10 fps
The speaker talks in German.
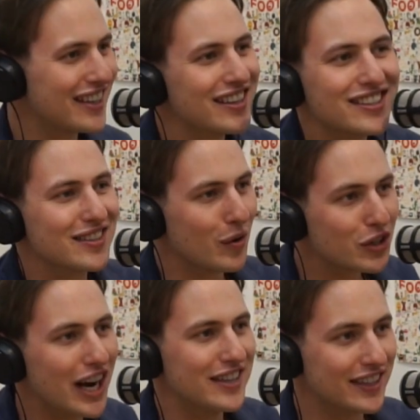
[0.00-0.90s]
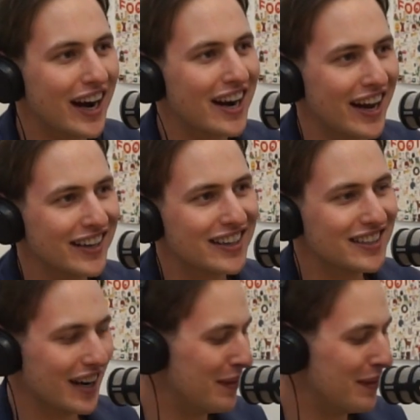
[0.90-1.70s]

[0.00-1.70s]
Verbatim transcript: dann ist es auch scheißegal eigentlich.